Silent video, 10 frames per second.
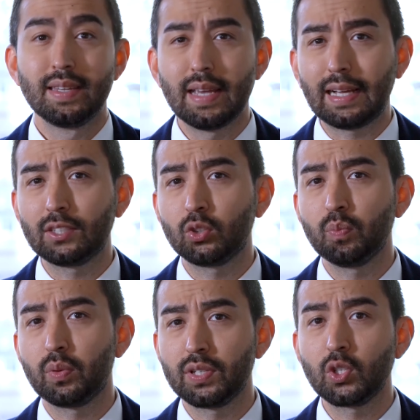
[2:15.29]
ya que esto es
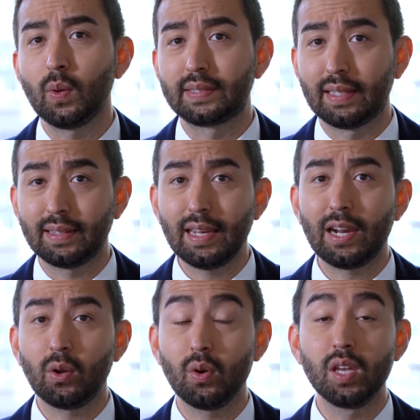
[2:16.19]
un proceso bastante
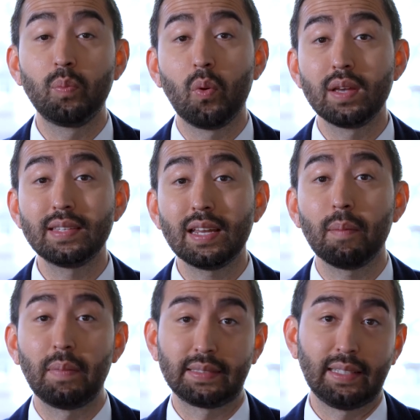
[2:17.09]
largo y puede
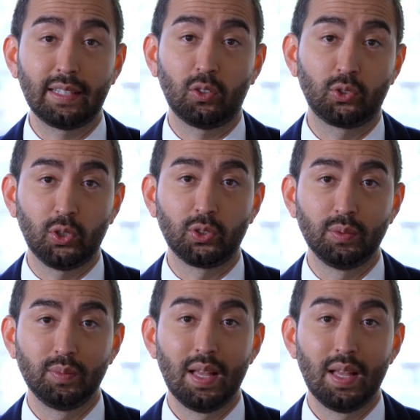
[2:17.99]
ser bastante costoso